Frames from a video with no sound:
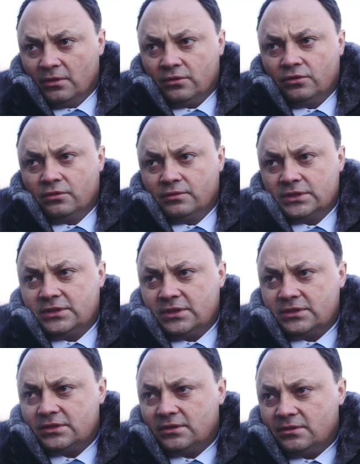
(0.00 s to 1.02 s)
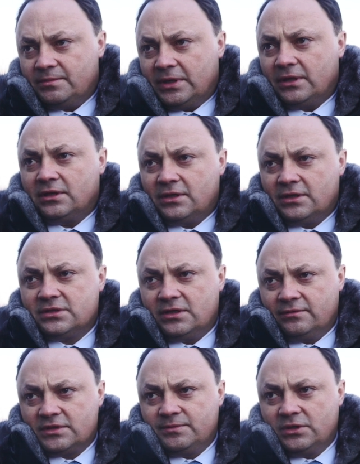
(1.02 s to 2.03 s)
Но вот здесь э, порядка
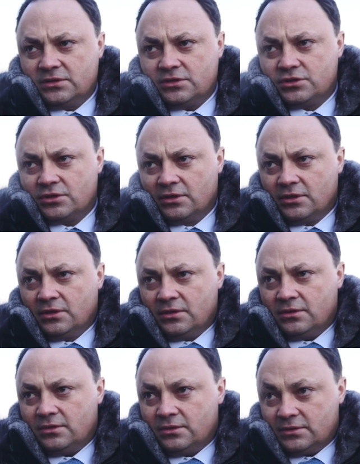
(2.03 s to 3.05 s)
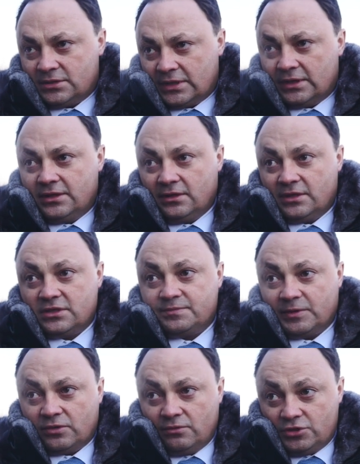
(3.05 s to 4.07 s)
38 тысяч э, с отделкой, с
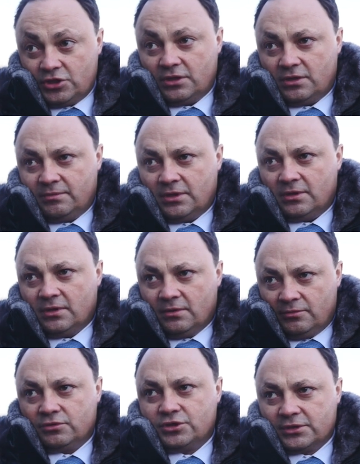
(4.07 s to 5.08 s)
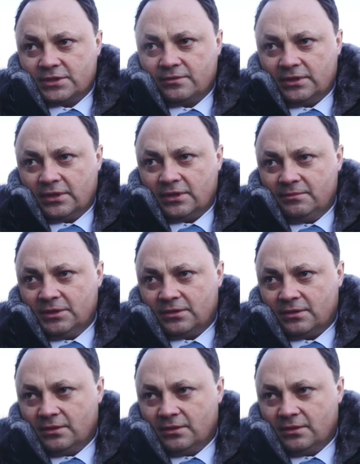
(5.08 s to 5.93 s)
подключениями получился квадратный метр.